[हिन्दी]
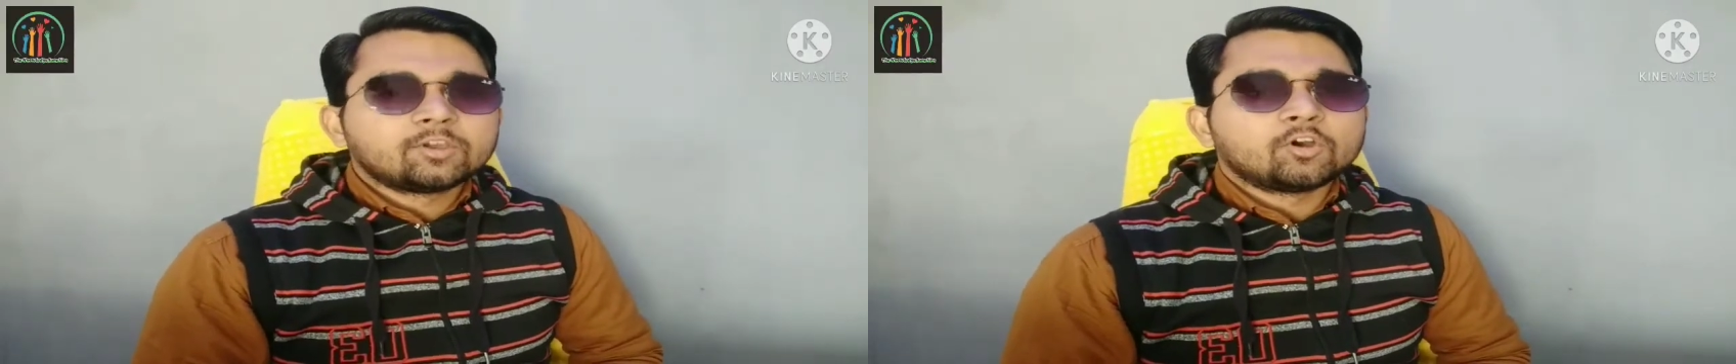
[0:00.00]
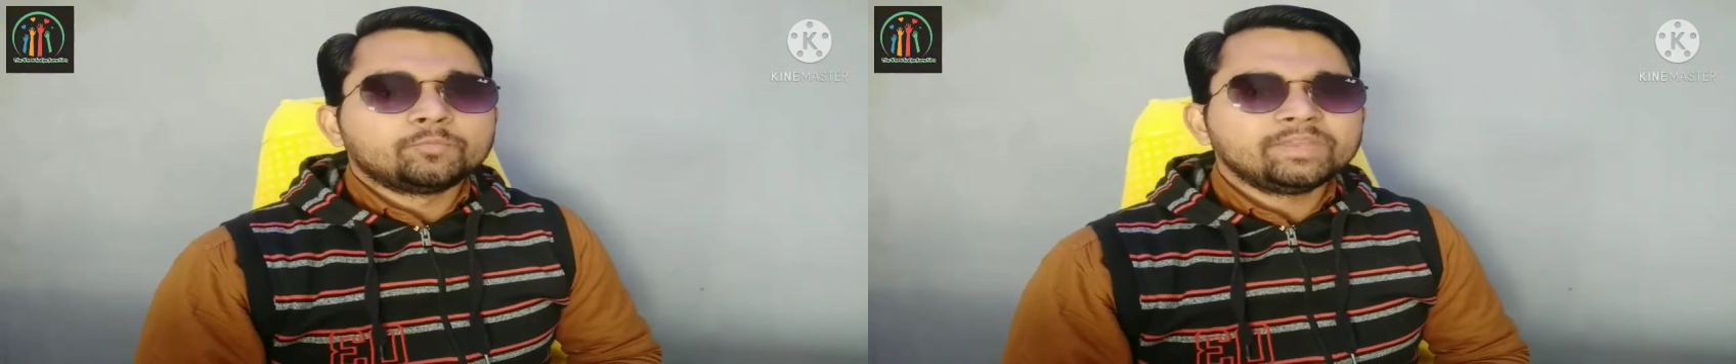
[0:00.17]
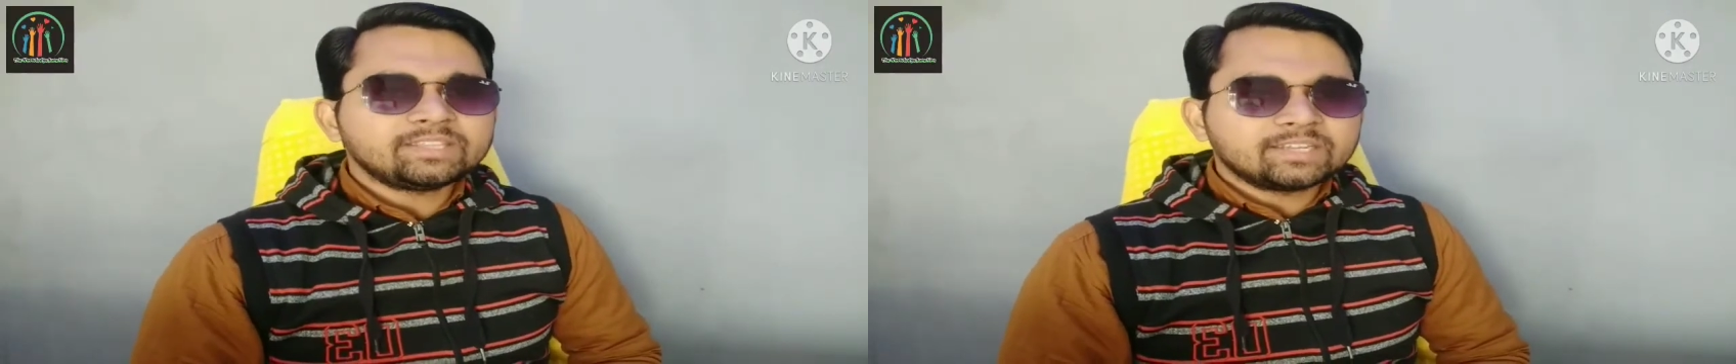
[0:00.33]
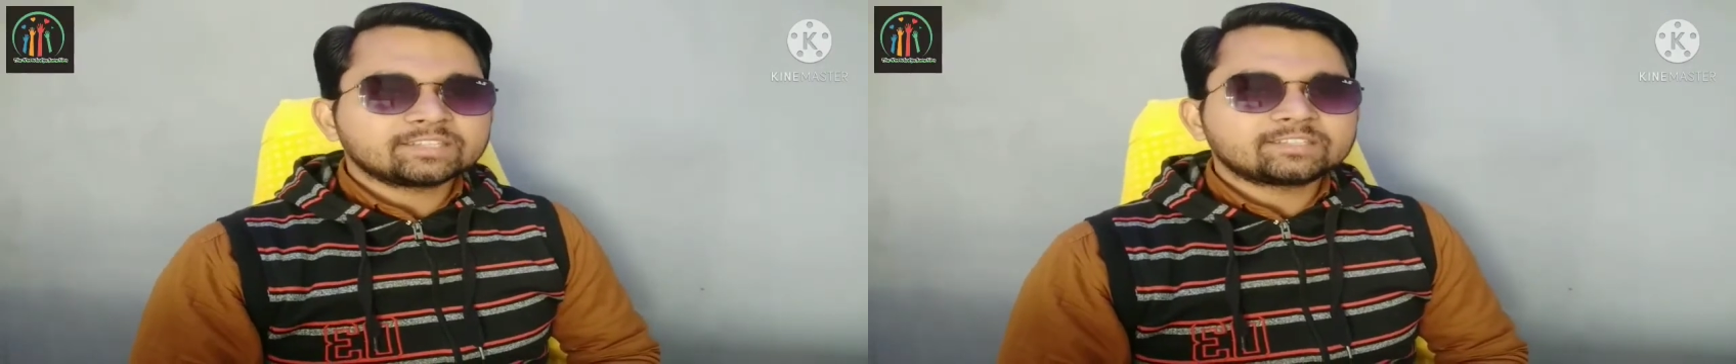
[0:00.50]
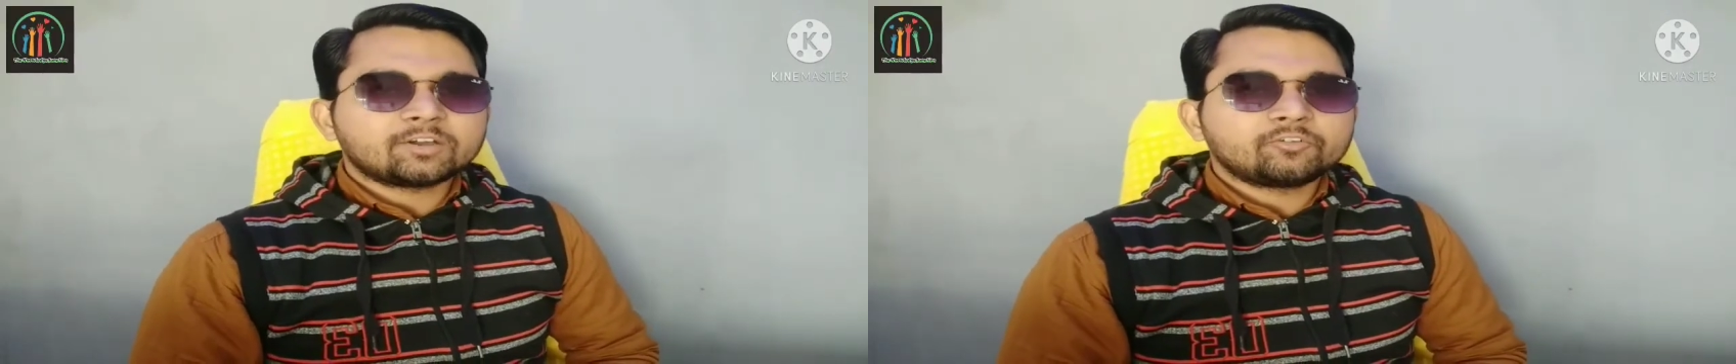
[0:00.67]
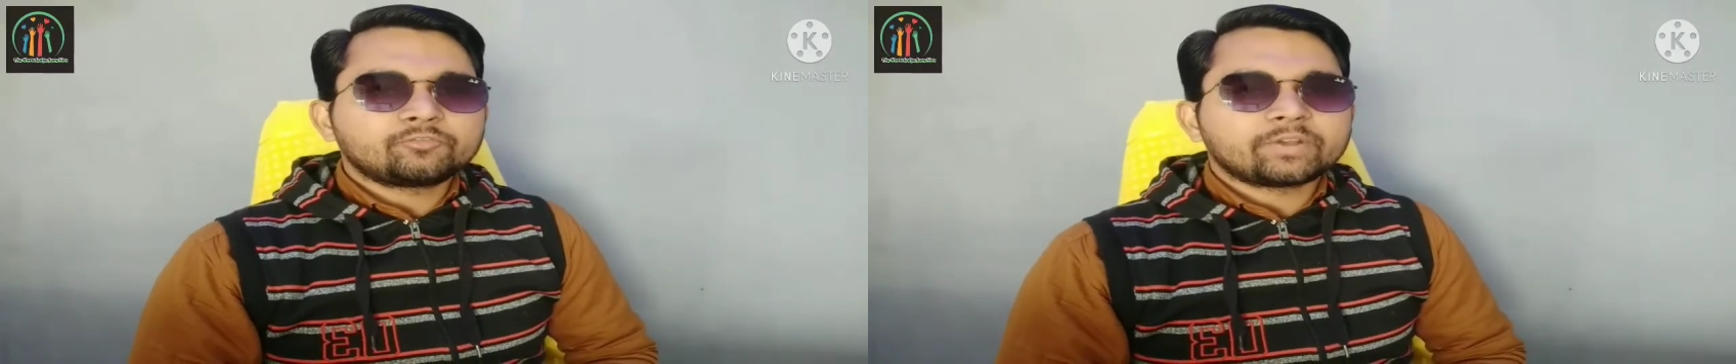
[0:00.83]
उम्मीद करता
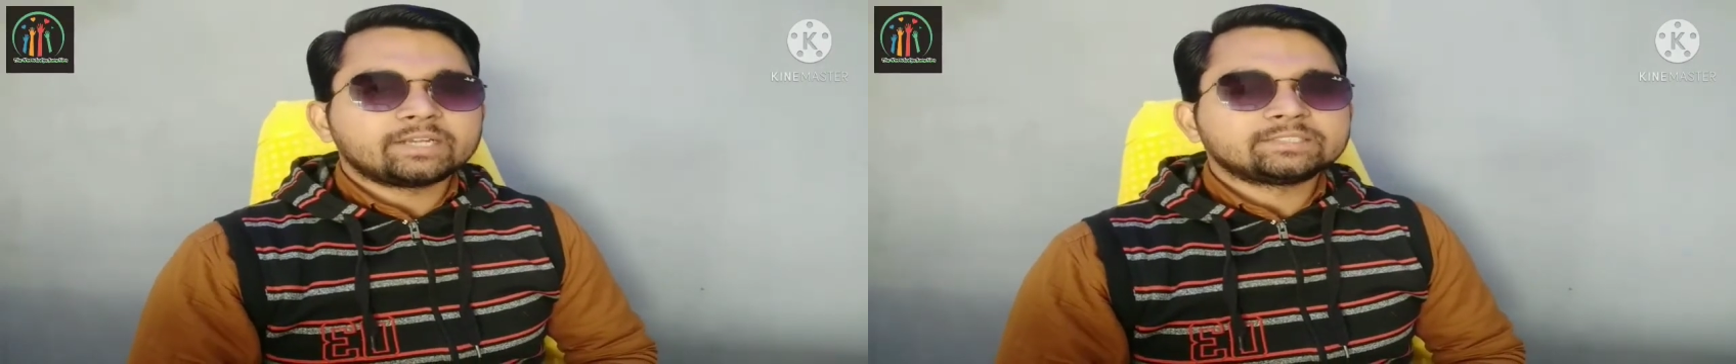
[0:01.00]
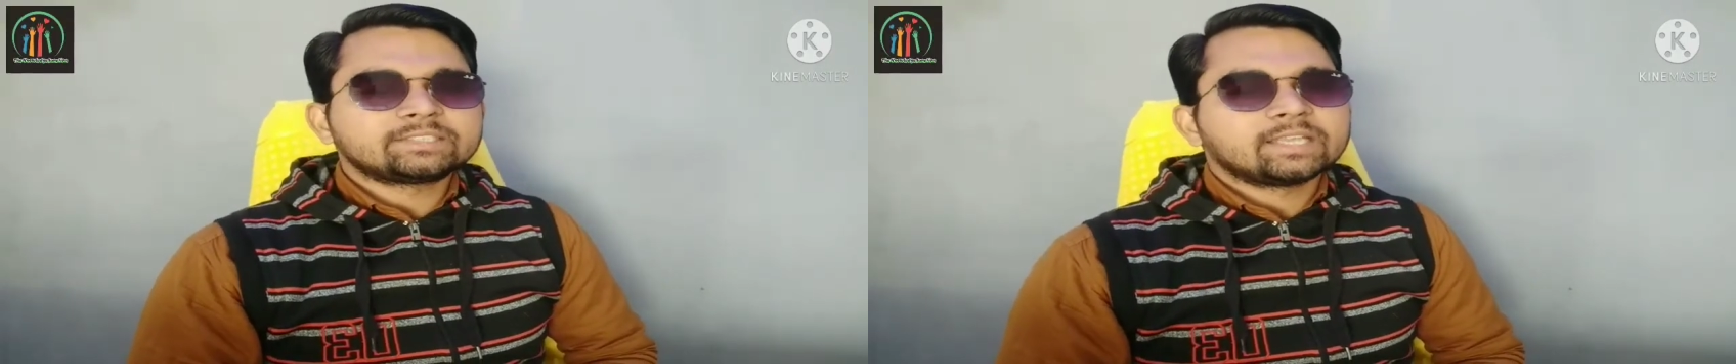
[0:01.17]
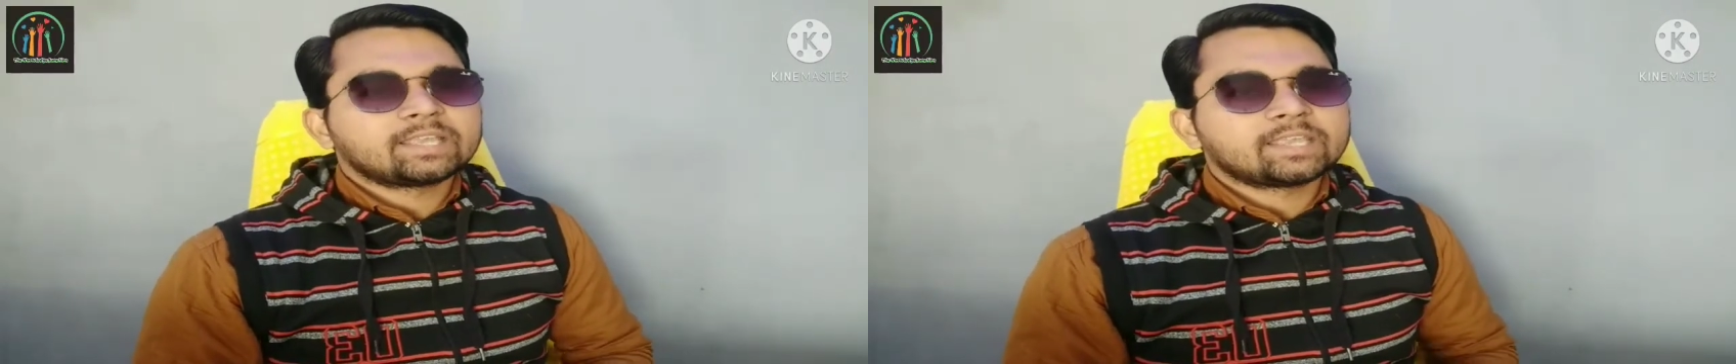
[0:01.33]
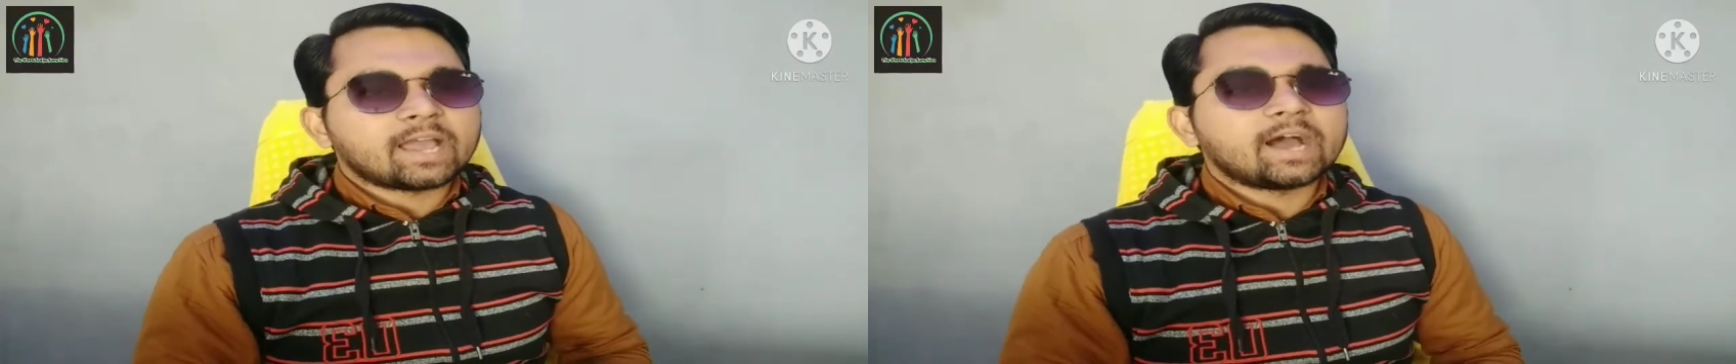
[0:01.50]
हूं फ्रेंड्स कि